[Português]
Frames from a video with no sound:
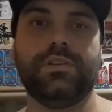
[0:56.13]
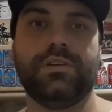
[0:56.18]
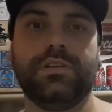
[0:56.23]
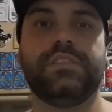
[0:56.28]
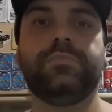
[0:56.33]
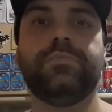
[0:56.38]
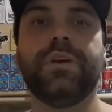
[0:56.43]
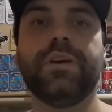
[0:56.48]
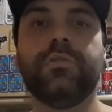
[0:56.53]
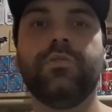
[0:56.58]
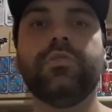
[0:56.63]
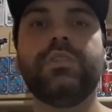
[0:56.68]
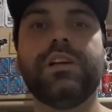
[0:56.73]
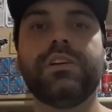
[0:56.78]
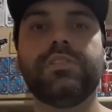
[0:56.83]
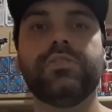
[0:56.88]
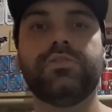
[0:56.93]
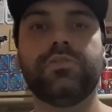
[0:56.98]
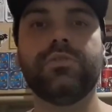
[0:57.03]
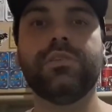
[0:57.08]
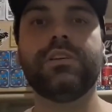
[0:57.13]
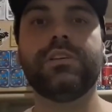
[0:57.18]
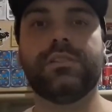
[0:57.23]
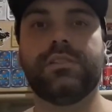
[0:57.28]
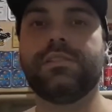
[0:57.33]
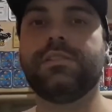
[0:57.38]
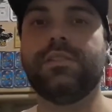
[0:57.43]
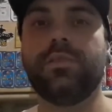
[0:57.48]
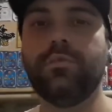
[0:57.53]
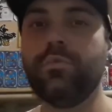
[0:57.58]
especulações
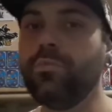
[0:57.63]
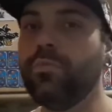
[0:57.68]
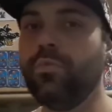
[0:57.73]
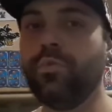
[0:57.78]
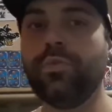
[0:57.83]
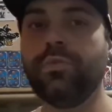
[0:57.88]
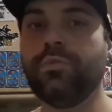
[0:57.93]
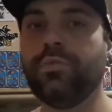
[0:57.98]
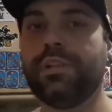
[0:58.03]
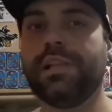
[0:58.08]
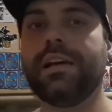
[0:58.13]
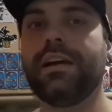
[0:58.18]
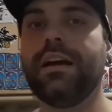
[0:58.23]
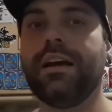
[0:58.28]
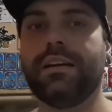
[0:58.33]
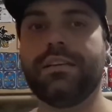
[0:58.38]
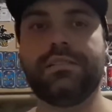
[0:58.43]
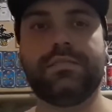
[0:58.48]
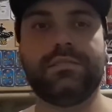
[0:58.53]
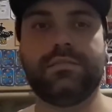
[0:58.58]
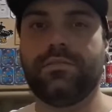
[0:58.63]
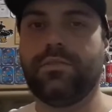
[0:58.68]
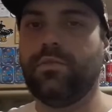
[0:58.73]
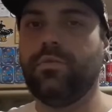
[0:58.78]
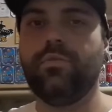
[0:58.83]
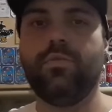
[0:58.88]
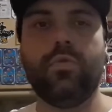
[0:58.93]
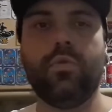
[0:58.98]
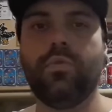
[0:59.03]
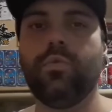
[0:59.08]
são muito legais. Eu
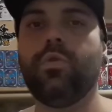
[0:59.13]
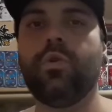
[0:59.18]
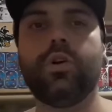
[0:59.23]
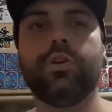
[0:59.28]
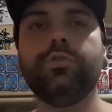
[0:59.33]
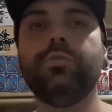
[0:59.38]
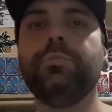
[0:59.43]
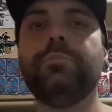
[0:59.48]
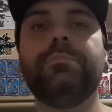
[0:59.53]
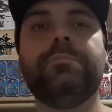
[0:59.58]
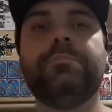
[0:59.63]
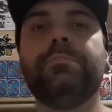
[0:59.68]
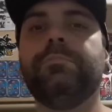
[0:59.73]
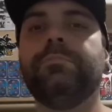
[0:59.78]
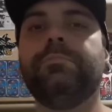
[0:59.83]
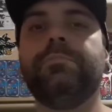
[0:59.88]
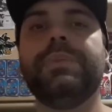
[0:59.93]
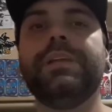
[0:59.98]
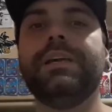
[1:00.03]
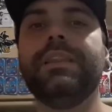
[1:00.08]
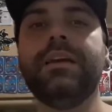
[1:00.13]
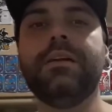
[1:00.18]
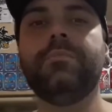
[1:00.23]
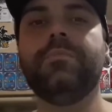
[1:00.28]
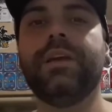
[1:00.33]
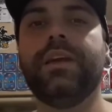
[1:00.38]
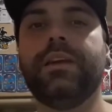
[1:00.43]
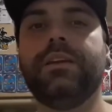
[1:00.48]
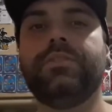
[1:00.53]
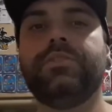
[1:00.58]
concordo
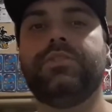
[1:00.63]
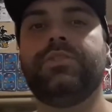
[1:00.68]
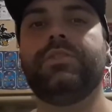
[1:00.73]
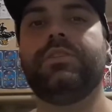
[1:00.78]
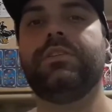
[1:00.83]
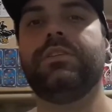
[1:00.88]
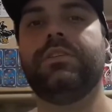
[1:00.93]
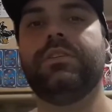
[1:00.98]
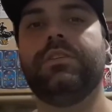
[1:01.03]
plenamente.